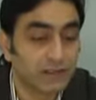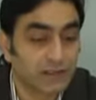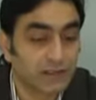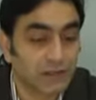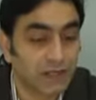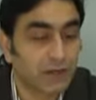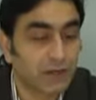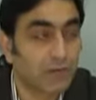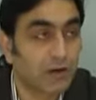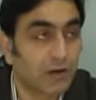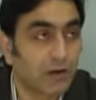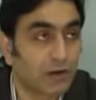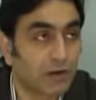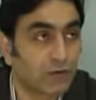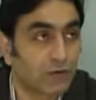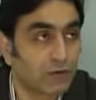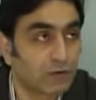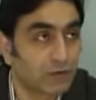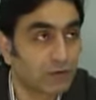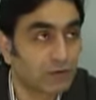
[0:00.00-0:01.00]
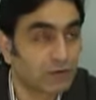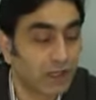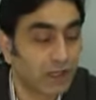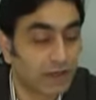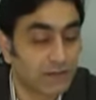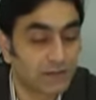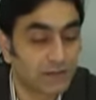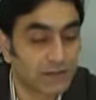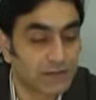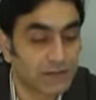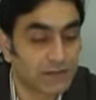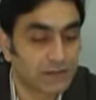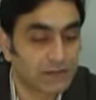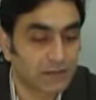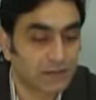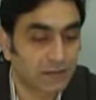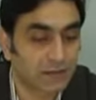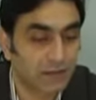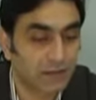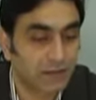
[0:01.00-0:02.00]
Cenab-ı Hak onu daha
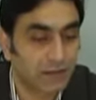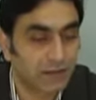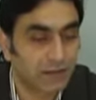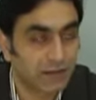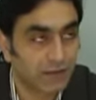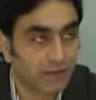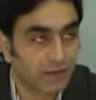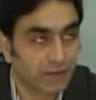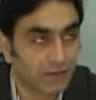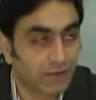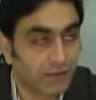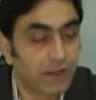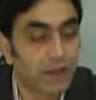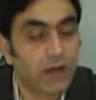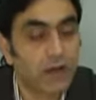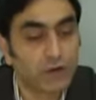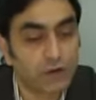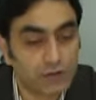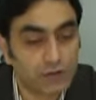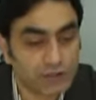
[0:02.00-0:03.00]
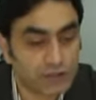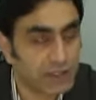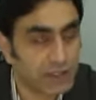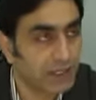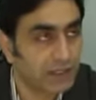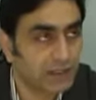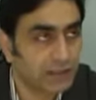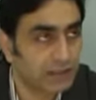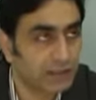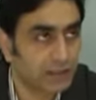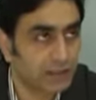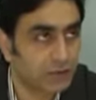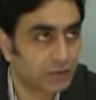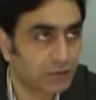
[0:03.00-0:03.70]
fazlasıyla veya o işi elde